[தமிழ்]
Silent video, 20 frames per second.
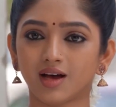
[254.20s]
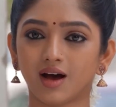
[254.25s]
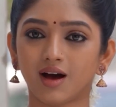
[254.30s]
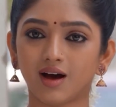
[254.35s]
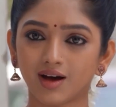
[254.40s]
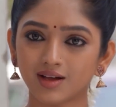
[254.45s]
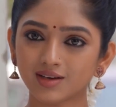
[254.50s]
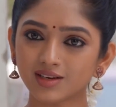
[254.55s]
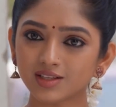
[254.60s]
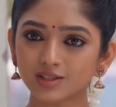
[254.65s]
அந்த
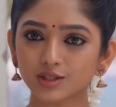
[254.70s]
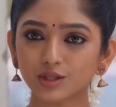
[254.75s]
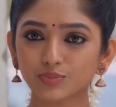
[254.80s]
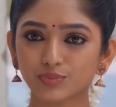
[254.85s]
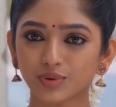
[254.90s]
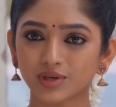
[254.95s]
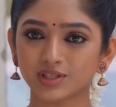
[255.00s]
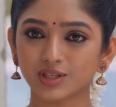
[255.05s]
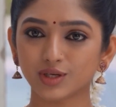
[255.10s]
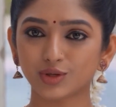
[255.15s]
ஆனந்த
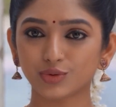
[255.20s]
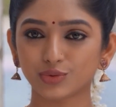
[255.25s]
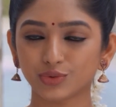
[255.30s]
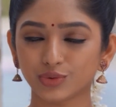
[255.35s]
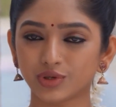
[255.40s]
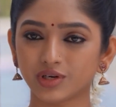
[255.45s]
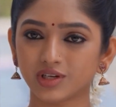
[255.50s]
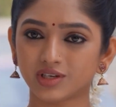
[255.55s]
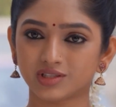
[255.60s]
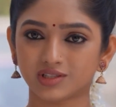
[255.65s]
பத்தி
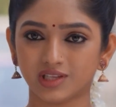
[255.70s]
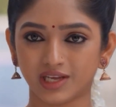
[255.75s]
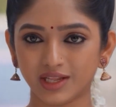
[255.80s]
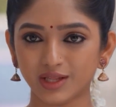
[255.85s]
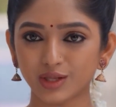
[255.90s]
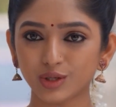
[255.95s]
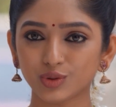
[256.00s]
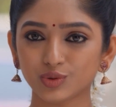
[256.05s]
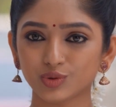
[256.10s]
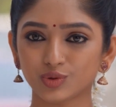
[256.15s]
உங்களுக்கு
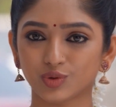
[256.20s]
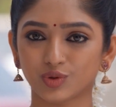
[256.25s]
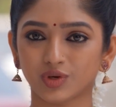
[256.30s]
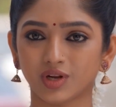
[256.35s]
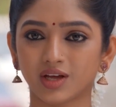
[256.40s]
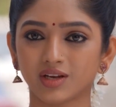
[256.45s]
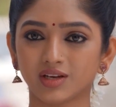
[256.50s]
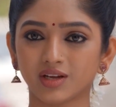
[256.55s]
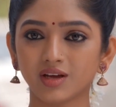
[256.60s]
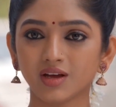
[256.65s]
தெரியும்னு
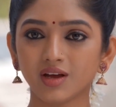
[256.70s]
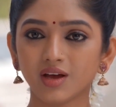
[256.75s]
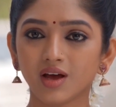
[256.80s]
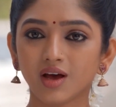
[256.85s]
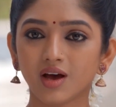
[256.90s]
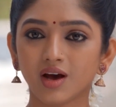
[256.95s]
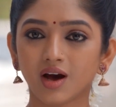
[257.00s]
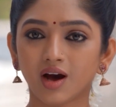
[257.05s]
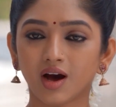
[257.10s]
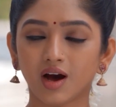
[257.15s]
சொன்னாங்க
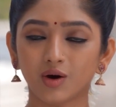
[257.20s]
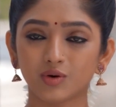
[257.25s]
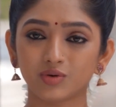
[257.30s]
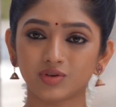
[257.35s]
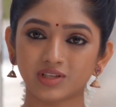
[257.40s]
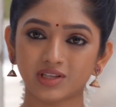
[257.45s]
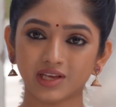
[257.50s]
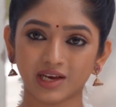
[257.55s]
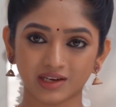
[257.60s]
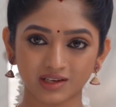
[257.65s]

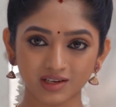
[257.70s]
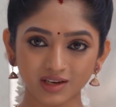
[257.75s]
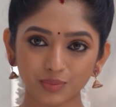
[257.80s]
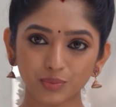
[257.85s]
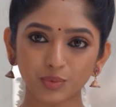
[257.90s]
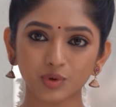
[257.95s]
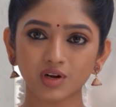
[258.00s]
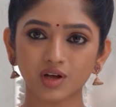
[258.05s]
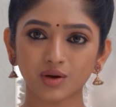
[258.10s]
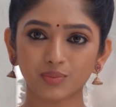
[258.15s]
அவரை எங்க
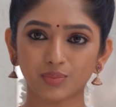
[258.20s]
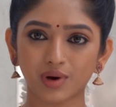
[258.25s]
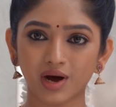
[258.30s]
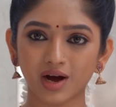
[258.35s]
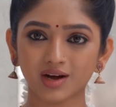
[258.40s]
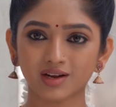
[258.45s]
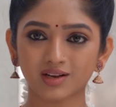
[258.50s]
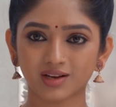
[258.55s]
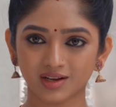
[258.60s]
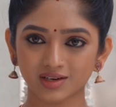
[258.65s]
போனா
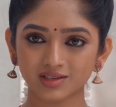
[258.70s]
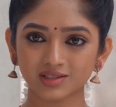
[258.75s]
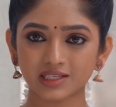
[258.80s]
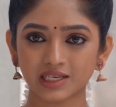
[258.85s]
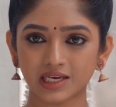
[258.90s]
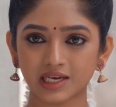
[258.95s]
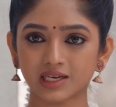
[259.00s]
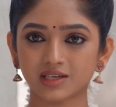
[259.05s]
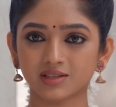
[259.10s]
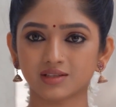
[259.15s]
பார்க்கலான்னு
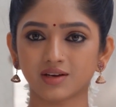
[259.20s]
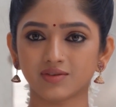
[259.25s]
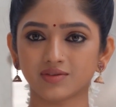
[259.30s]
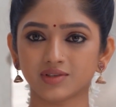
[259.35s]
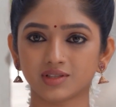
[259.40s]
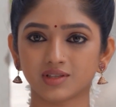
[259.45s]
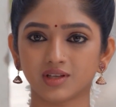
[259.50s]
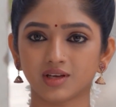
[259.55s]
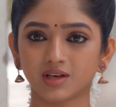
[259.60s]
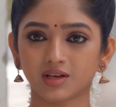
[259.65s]
கேட்க
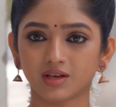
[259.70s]
தான்